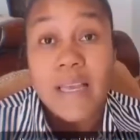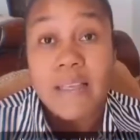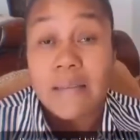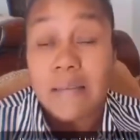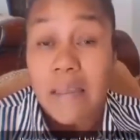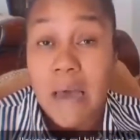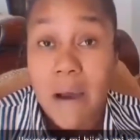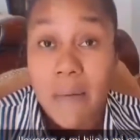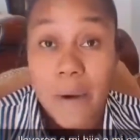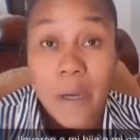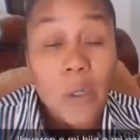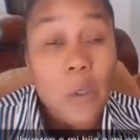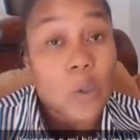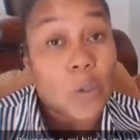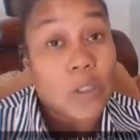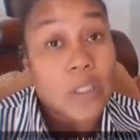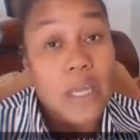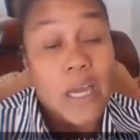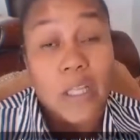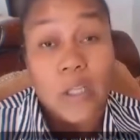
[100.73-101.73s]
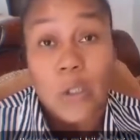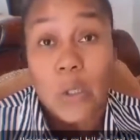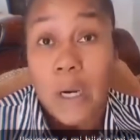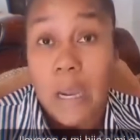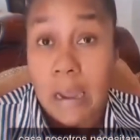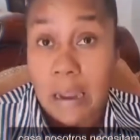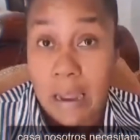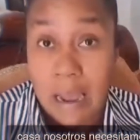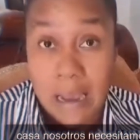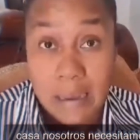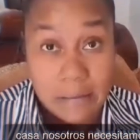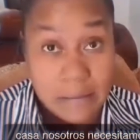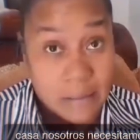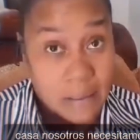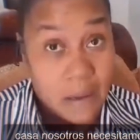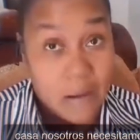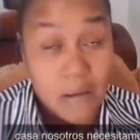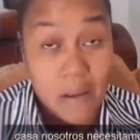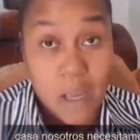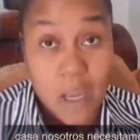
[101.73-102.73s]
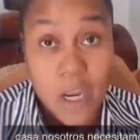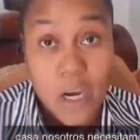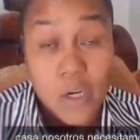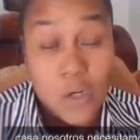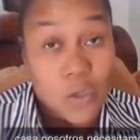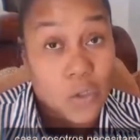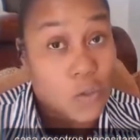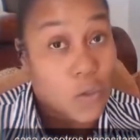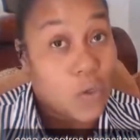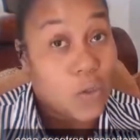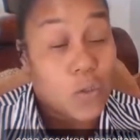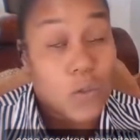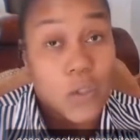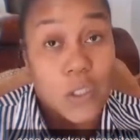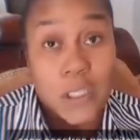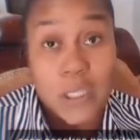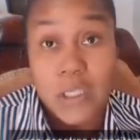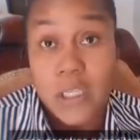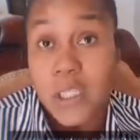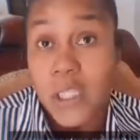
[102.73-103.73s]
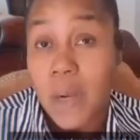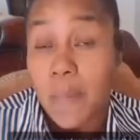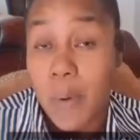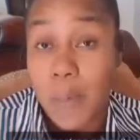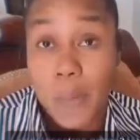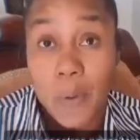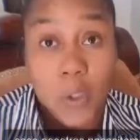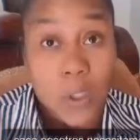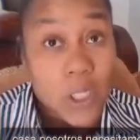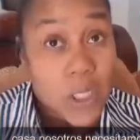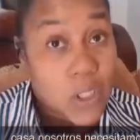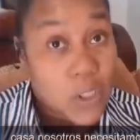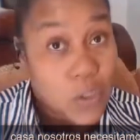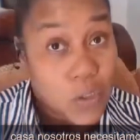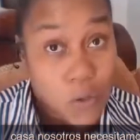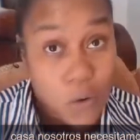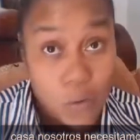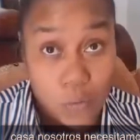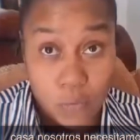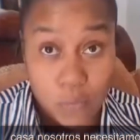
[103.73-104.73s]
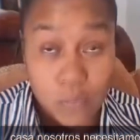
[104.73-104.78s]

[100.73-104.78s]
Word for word: estaban rodeando la casa. Nosotros necesitamos protección.